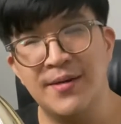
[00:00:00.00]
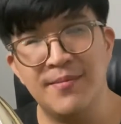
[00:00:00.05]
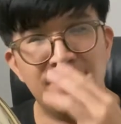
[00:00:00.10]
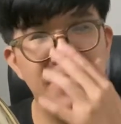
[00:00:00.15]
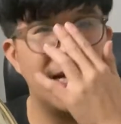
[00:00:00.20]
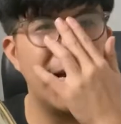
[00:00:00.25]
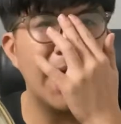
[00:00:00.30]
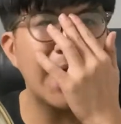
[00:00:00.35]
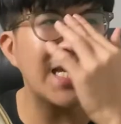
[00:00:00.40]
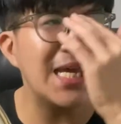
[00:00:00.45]
เห
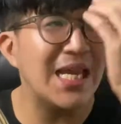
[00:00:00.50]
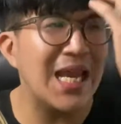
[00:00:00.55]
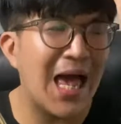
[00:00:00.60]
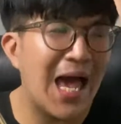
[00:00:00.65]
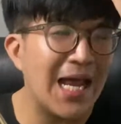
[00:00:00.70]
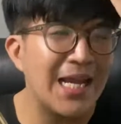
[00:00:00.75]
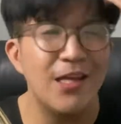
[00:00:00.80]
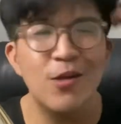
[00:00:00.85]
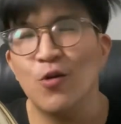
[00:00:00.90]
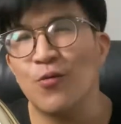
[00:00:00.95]
มือนนักกีฬา
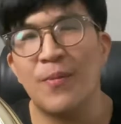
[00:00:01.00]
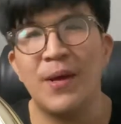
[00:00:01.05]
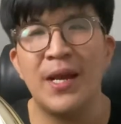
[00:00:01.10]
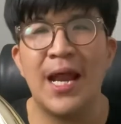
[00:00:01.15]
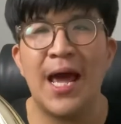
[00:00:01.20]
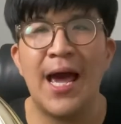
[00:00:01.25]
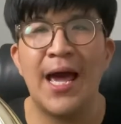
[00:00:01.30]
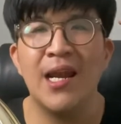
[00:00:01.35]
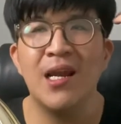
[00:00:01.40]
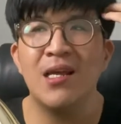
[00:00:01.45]
ที่หยุดไป
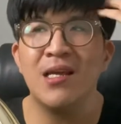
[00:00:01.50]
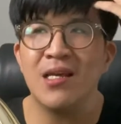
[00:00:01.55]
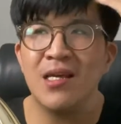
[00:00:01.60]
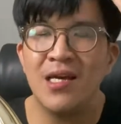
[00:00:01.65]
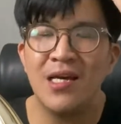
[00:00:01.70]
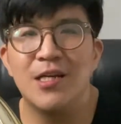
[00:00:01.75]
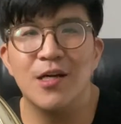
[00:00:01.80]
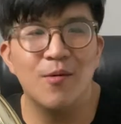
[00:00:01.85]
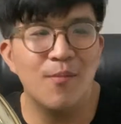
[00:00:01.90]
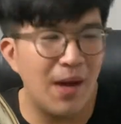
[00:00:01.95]
นานอะไร
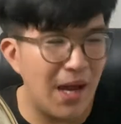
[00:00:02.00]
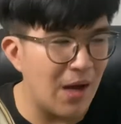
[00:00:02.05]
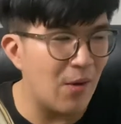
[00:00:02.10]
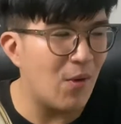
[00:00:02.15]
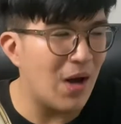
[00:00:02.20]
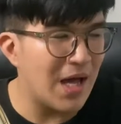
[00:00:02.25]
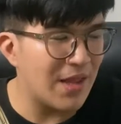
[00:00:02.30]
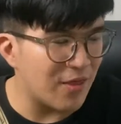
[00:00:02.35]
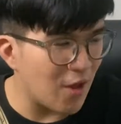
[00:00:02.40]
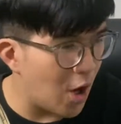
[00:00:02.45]
เงี้ยถึงแม้
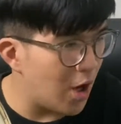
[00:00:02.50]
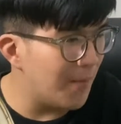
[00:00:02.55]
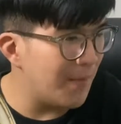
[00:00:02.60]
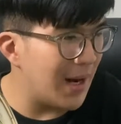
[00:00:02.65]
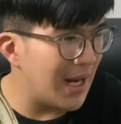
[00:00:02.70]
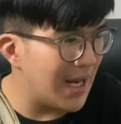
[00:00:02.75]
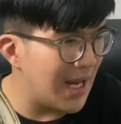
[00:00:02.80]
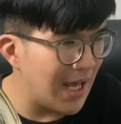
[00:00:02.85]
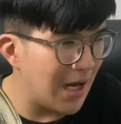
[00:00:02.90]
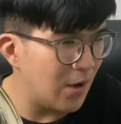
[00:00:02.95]
ว่าซ้อม
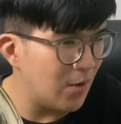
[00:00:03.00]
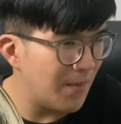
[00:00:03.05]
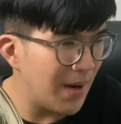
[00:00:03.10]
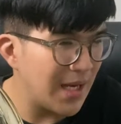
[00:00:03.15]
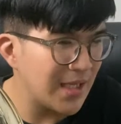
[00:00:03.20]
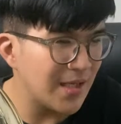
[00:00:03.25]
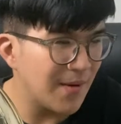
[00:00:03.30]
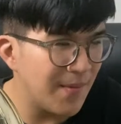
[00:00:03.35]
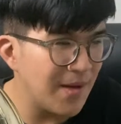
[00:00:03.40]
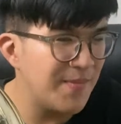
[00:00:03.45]
ไปแล้ว
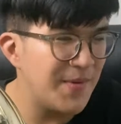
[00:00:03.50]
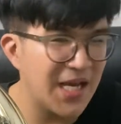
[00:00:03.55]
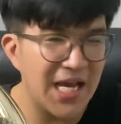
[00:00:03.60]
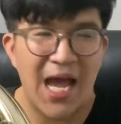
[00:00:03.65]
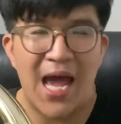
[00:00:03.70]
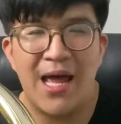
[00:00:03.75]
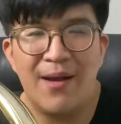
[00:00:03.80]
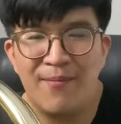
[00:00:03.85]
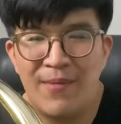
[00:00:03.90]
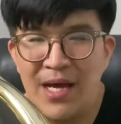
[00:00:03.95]
แม่งจะไม่มี
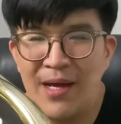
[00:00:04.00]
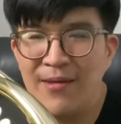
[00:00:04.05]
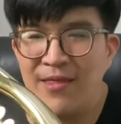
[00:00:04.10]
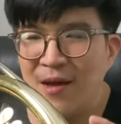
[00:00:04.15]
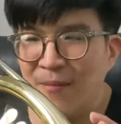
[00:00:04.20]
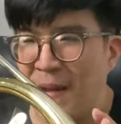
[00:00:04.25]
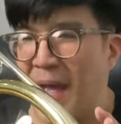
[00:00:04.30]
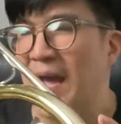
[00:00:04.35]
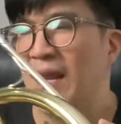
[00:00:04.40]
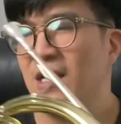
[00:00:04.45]
งานมา
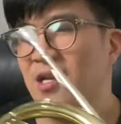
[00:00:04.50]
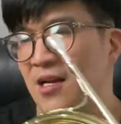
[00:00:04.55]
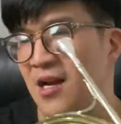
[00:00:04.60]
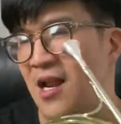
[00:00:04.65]
สักพักหนึ่